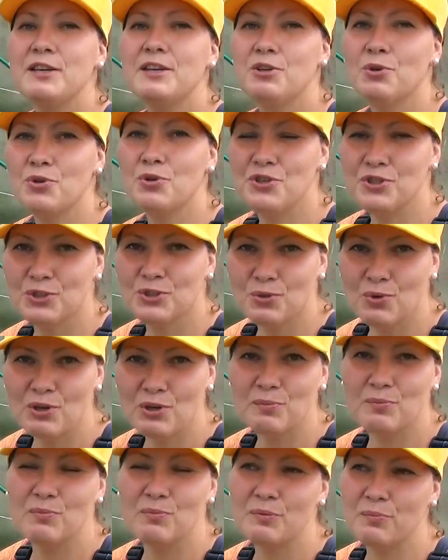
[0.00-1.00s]
и очень
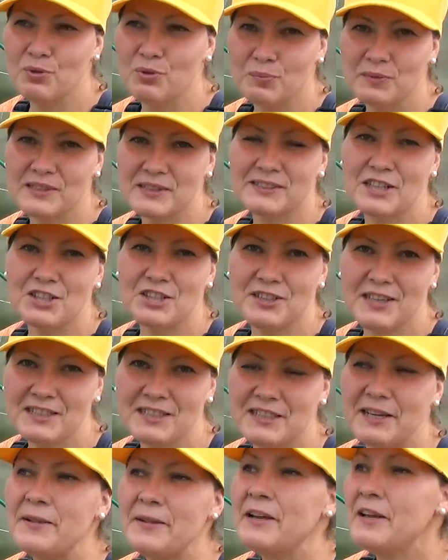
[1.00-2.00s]
скоро мы будем
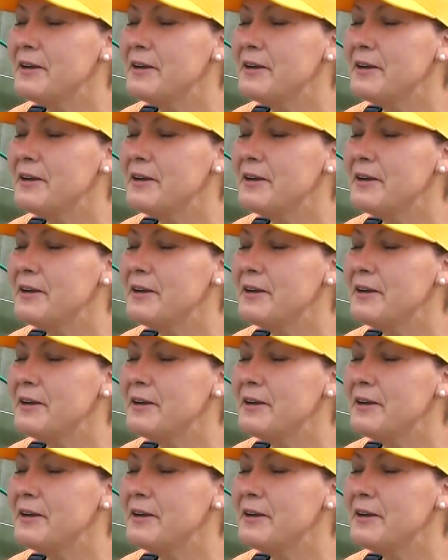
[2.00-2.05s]
наслаждаться